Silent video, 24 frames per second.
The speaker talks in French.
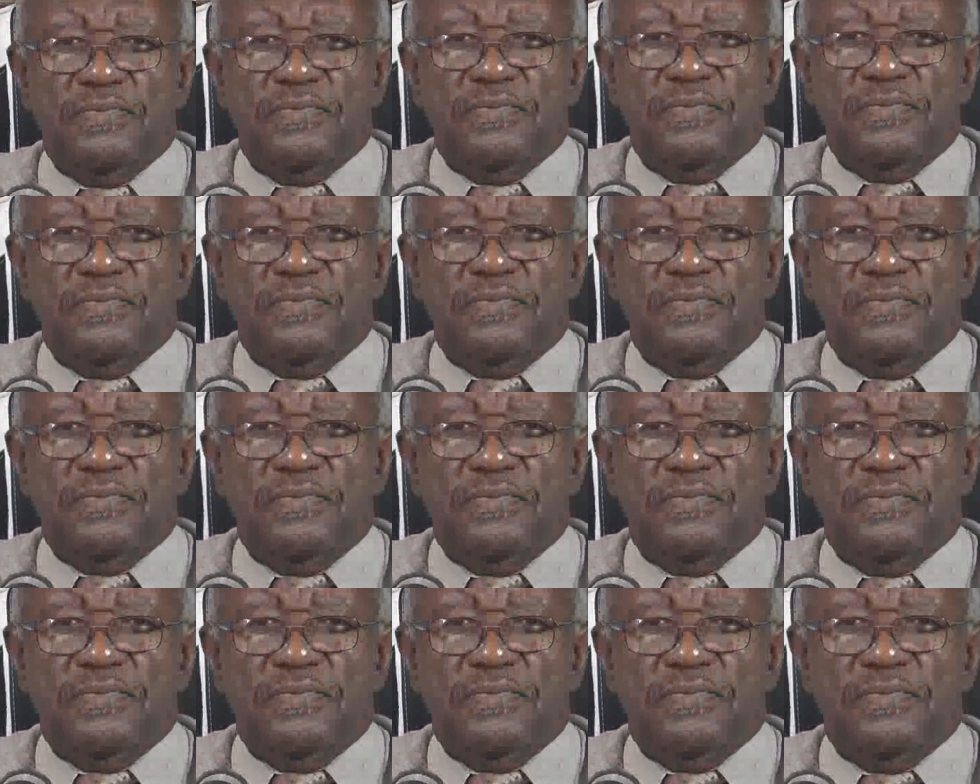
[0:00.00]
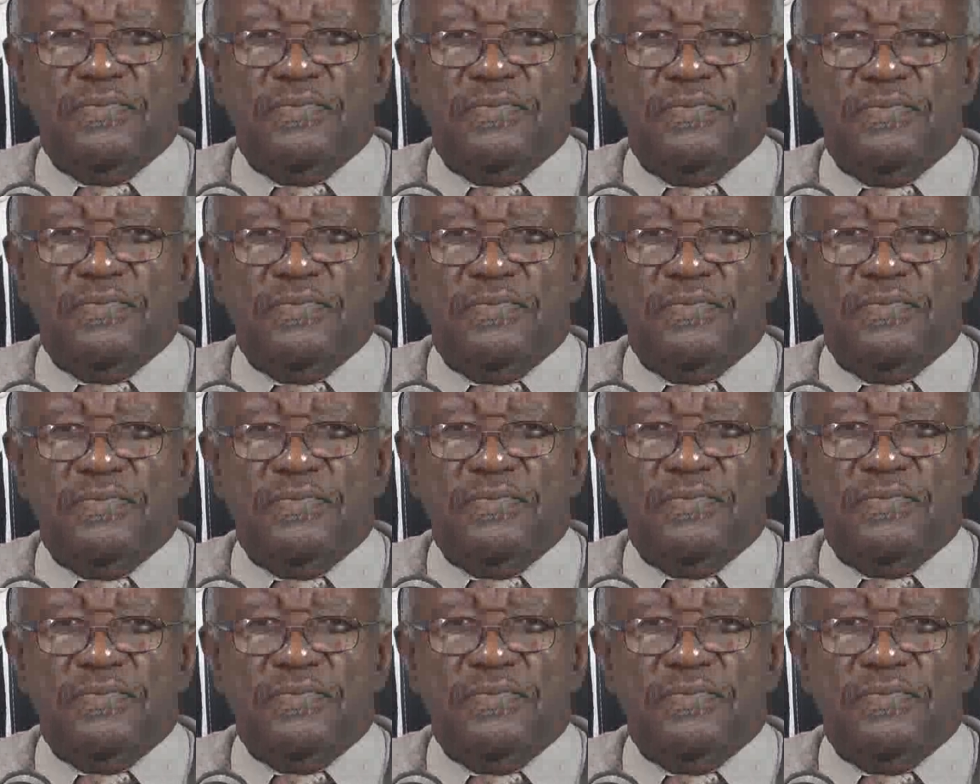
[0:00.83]
il a été donc
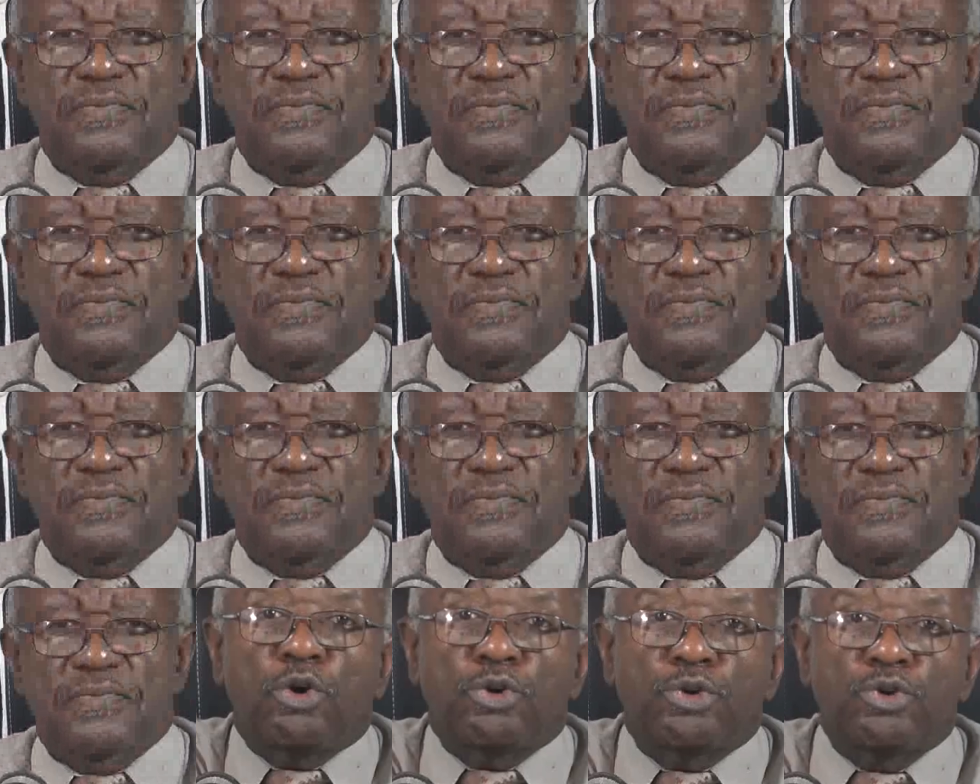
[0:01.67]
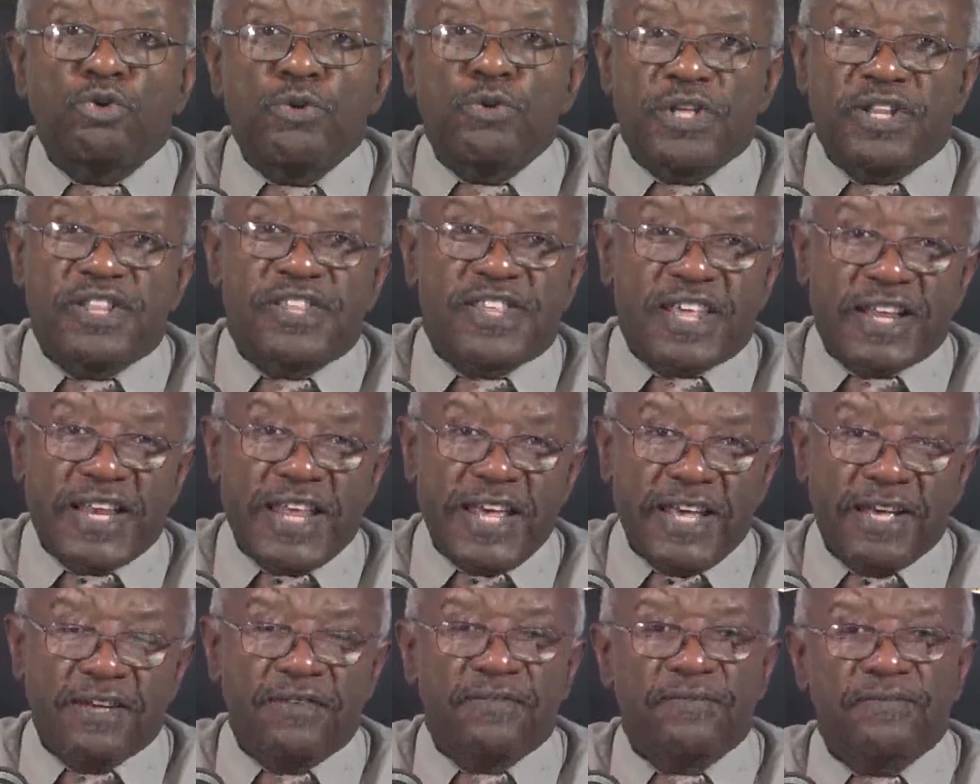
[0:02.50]
facile de s'identifier partout où ils
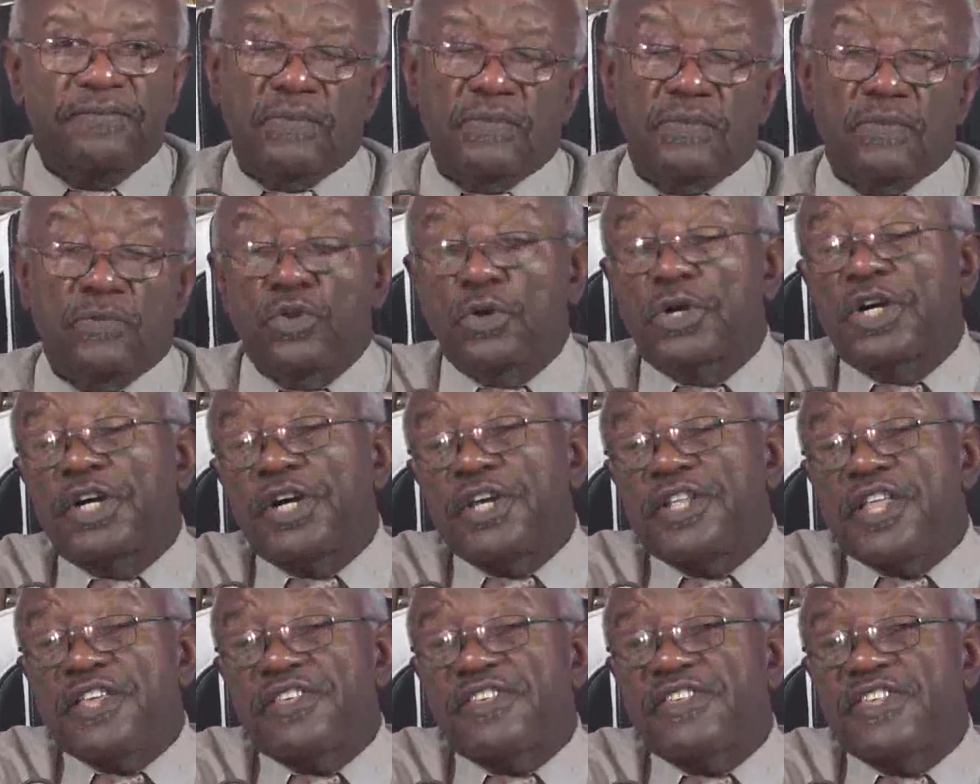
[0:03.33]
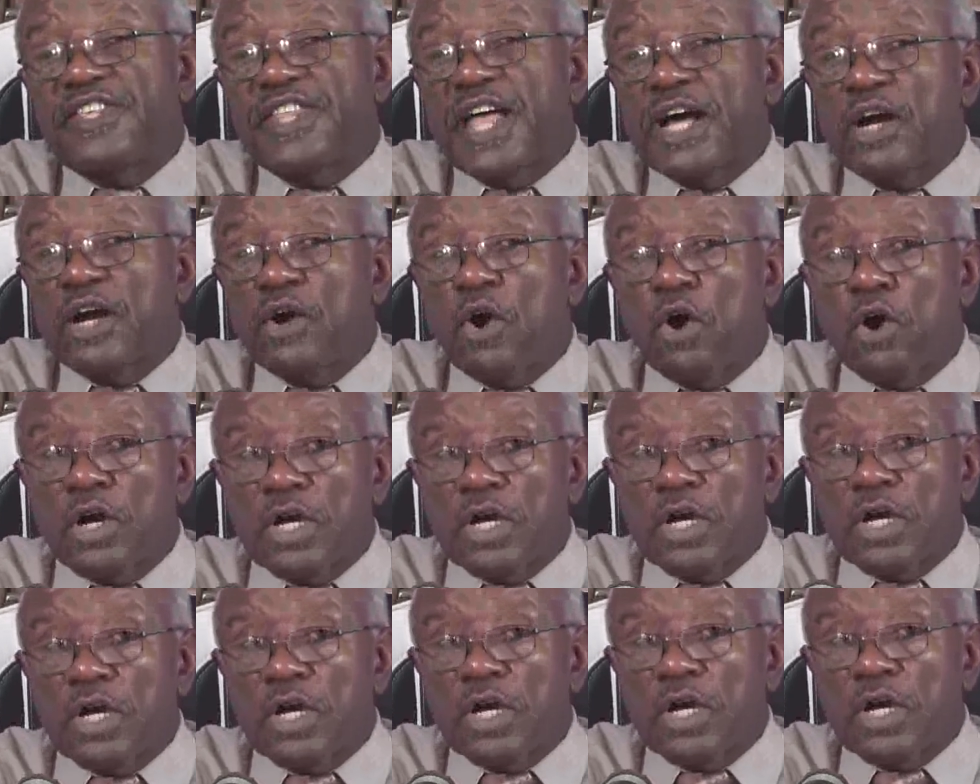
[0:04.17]
allaient, de créer des
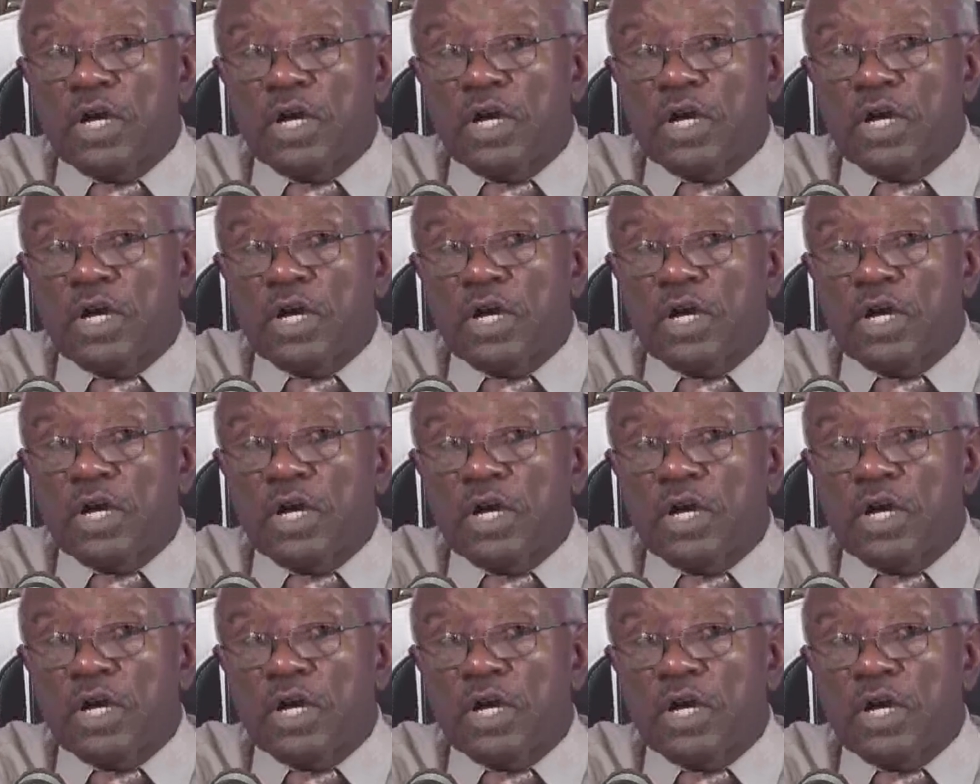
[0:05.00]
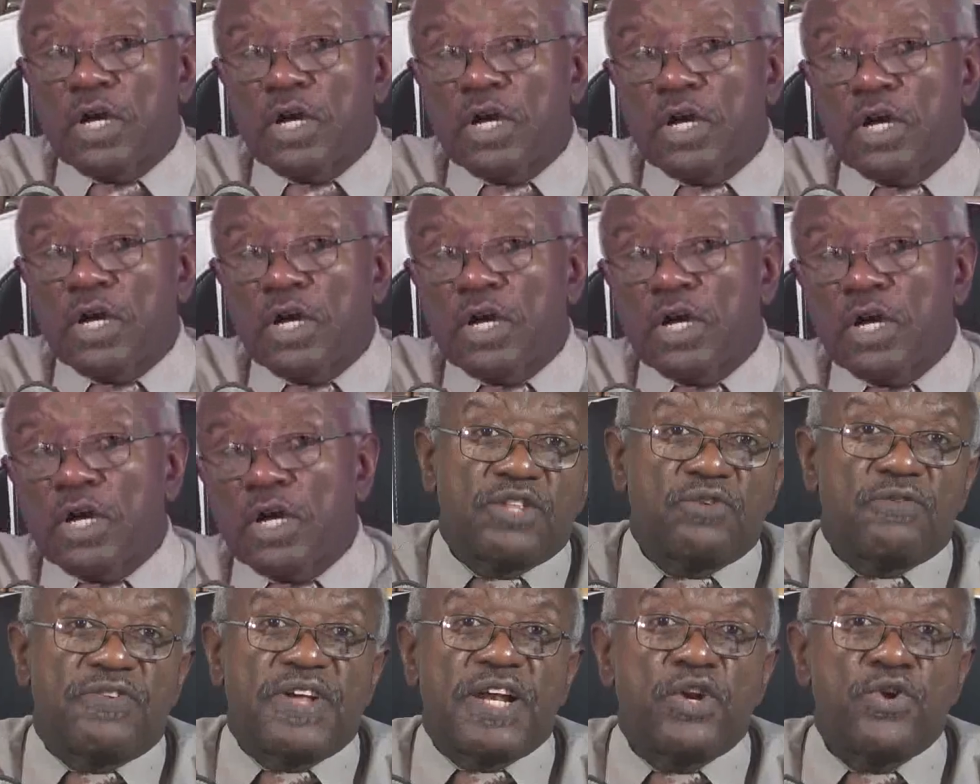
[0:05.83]
synagogues où ils célébraient les fêtes, les
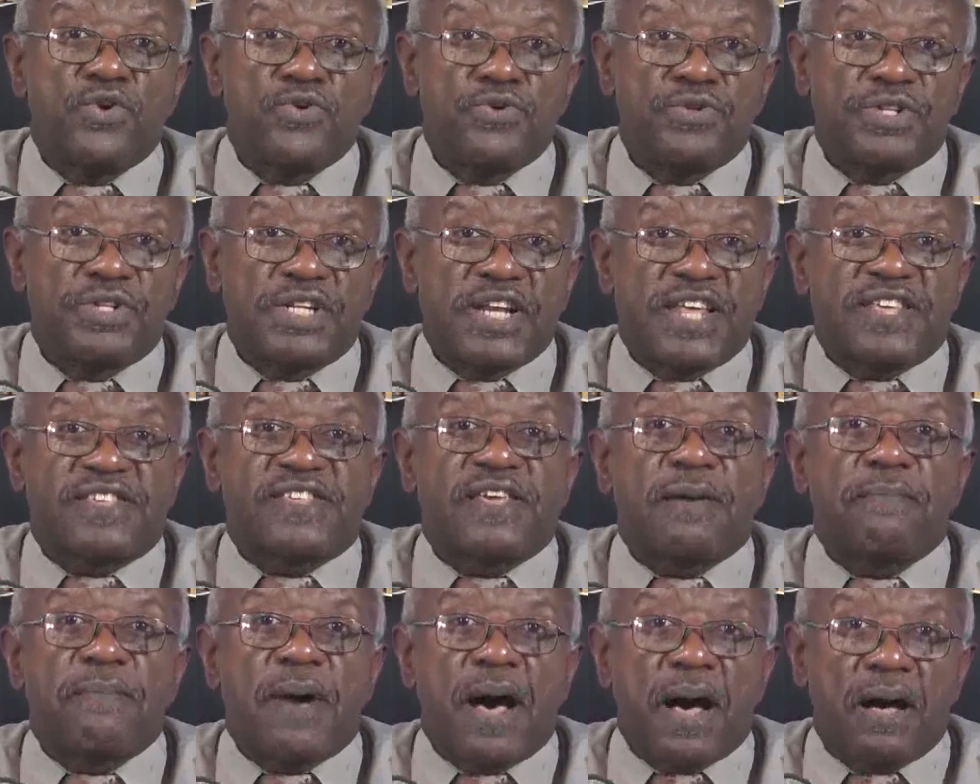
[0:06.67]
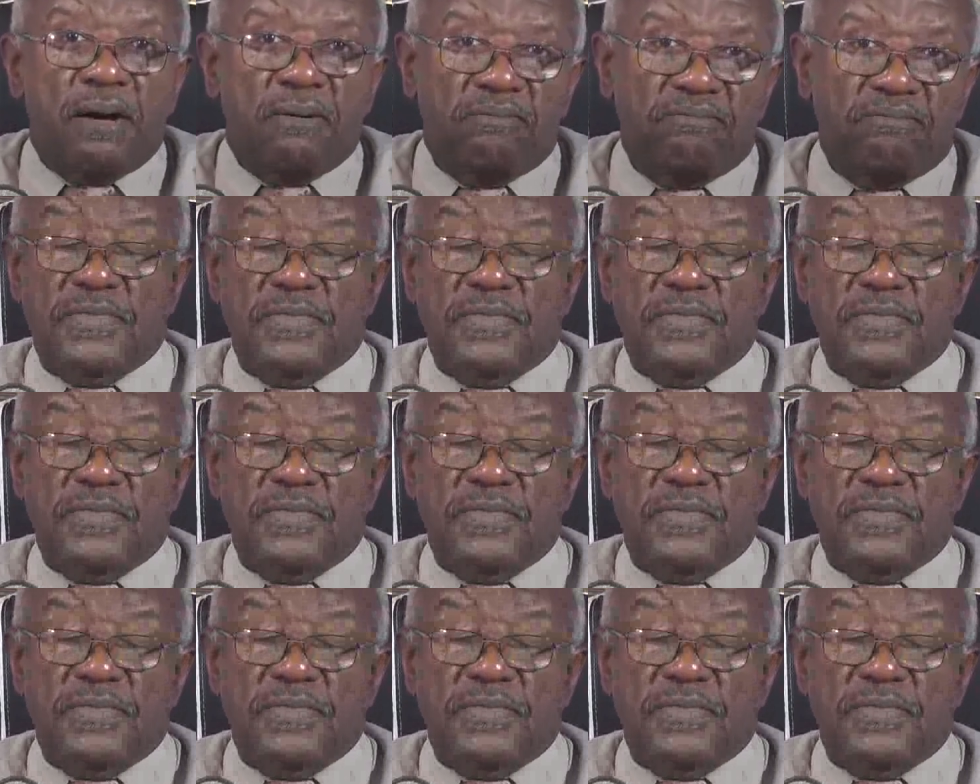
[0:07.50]
nouvelles lunes, les sabbats.